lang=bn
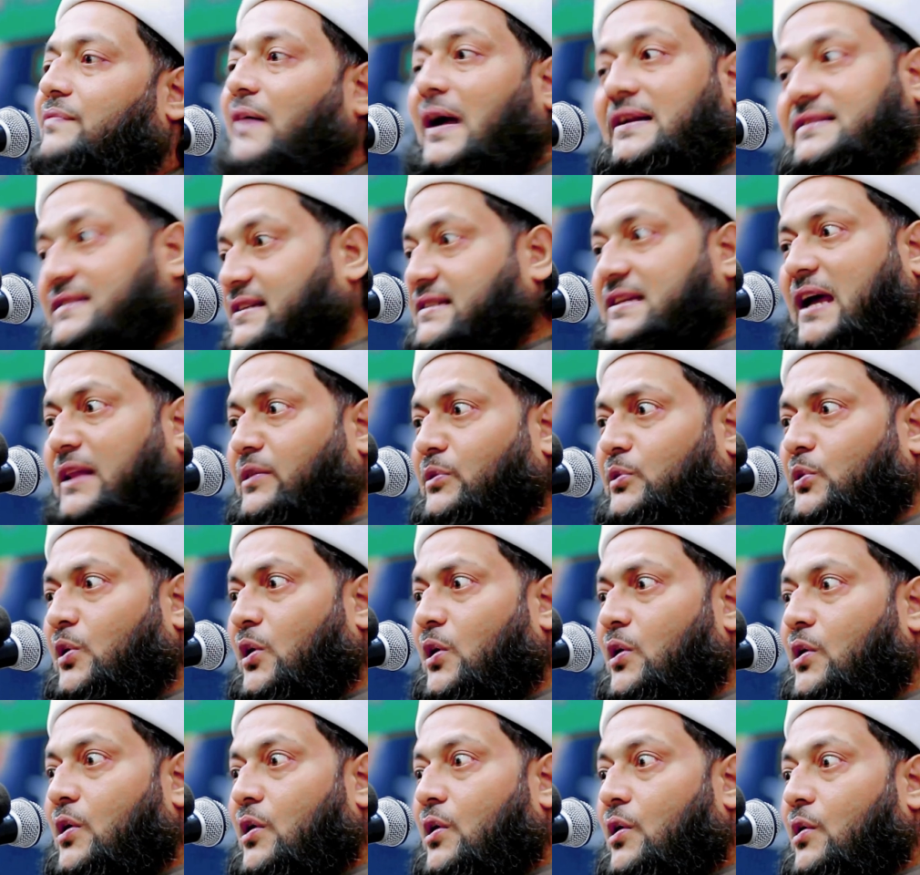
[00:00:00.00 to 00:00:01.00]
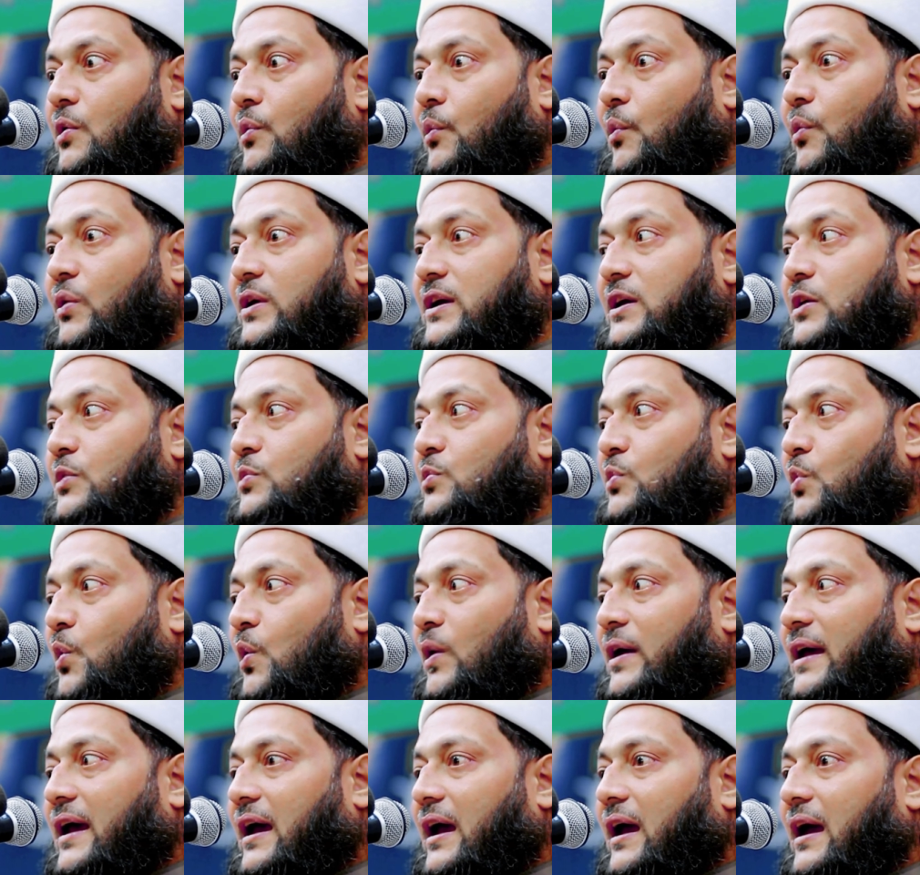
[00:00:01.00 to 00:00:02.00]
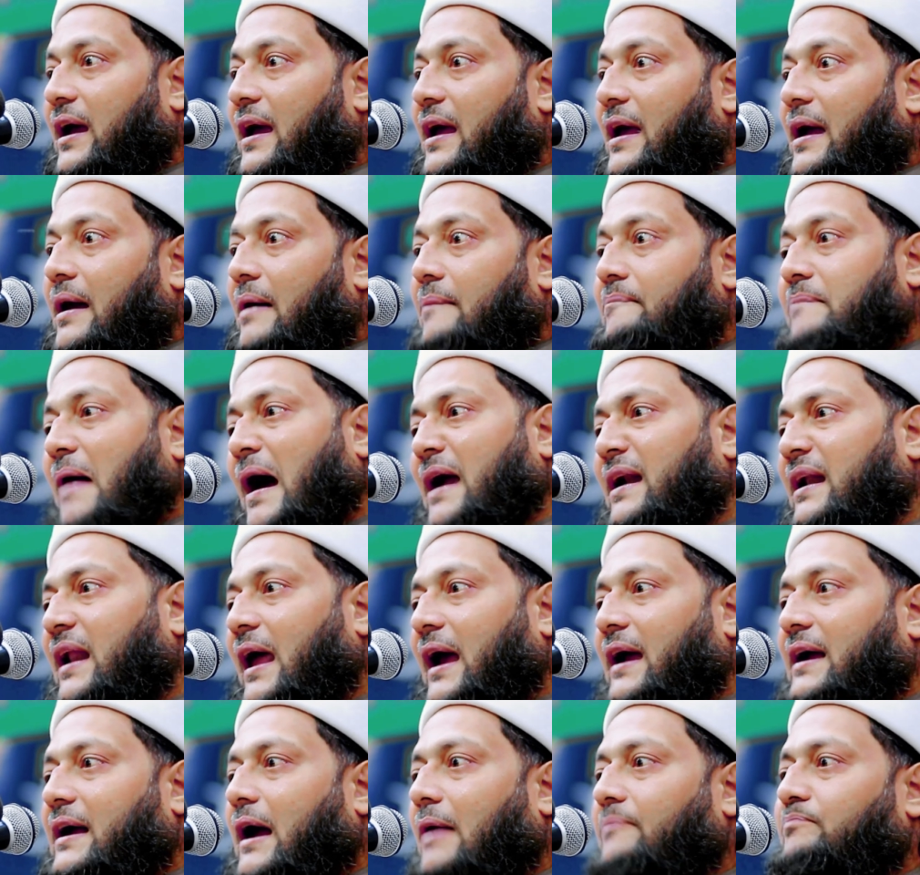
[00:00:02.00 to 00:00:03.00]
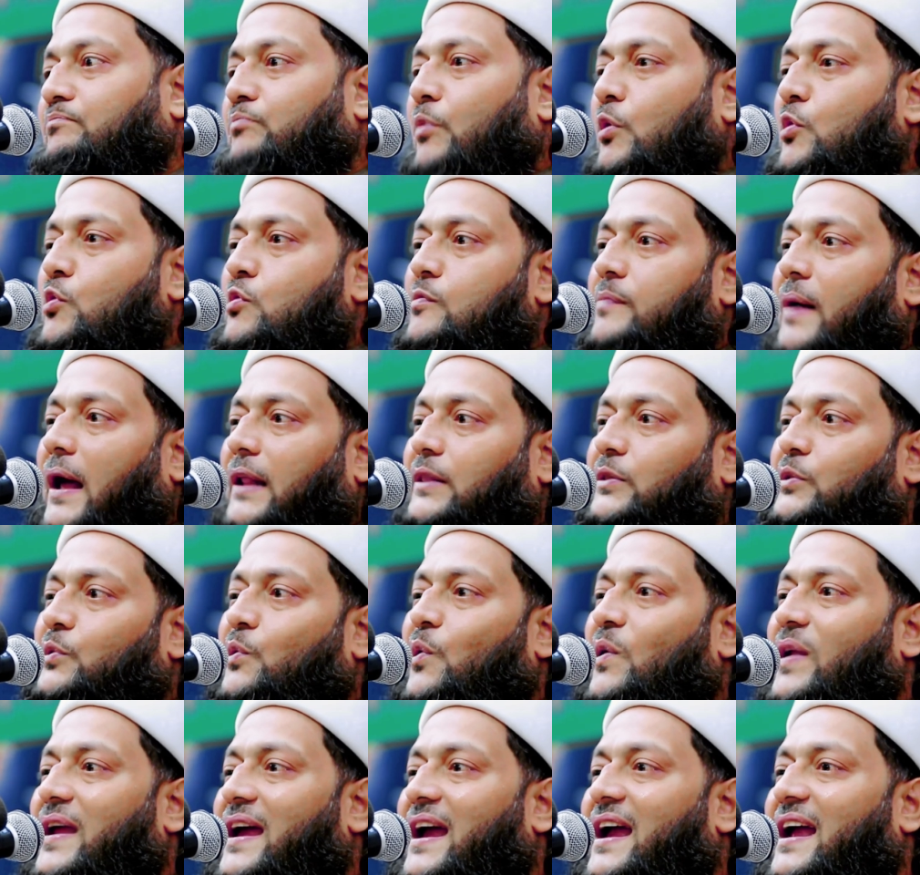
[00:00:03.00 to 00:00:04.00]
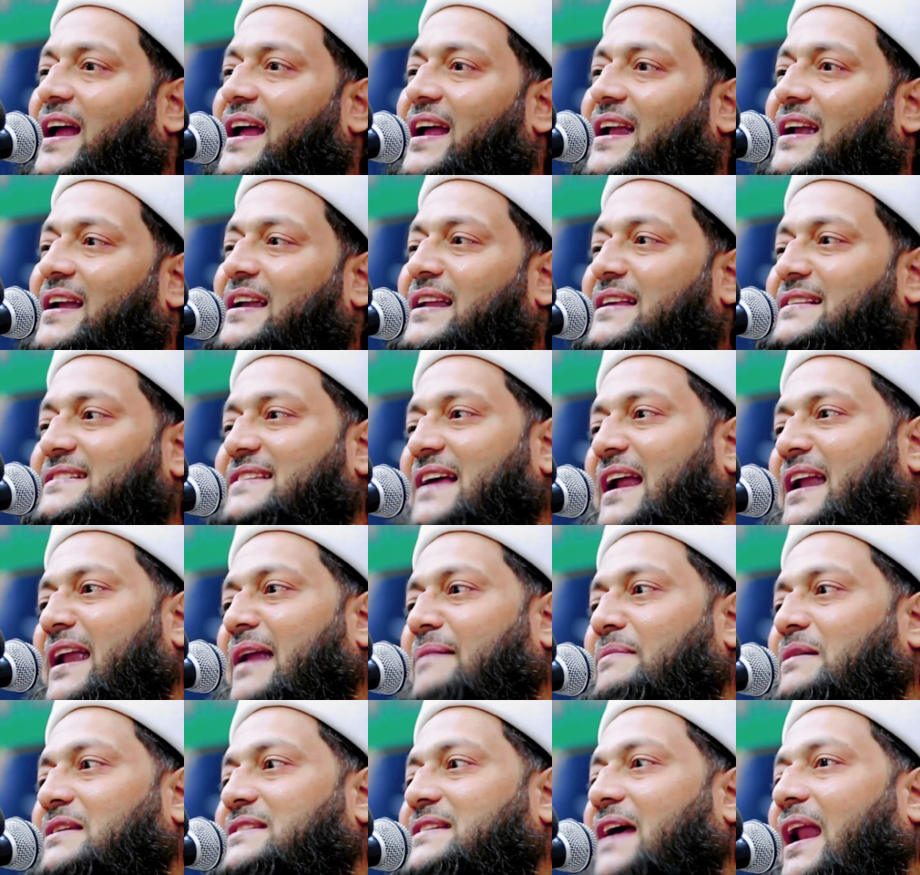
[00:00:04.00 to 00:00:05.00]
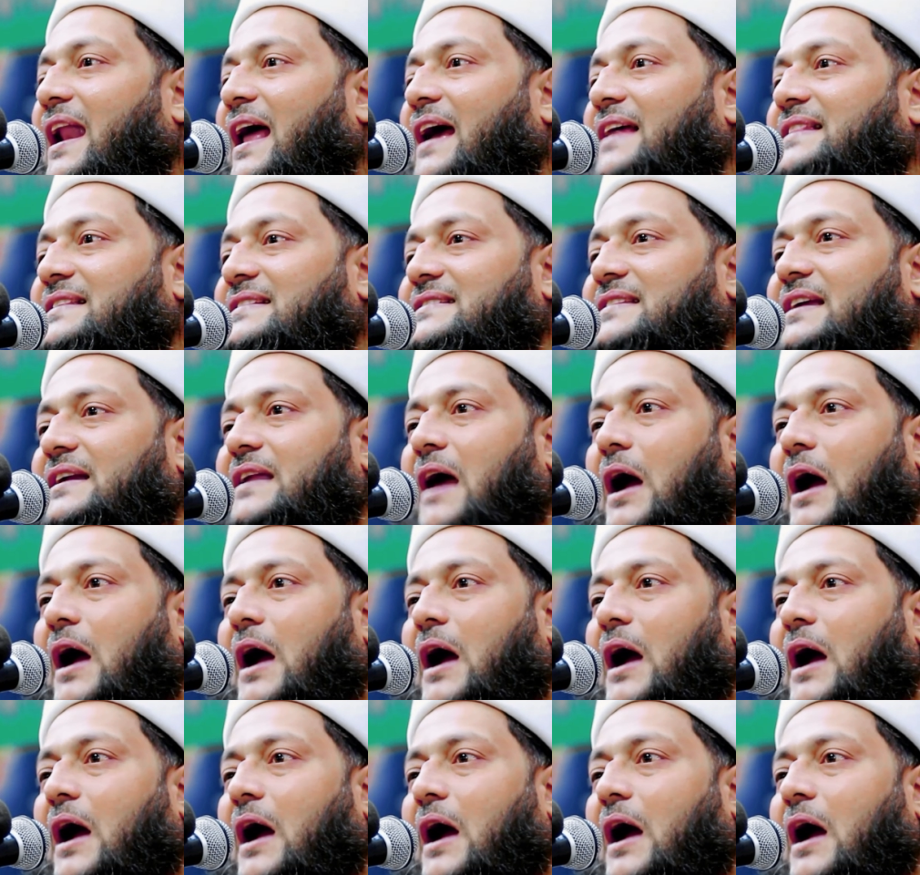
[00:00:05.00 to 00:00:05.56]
ফার্সি জানতো ওইগুলোকে বাংলায় কাব্য অনুবাদ করে নিজের নামে চালাই দিছে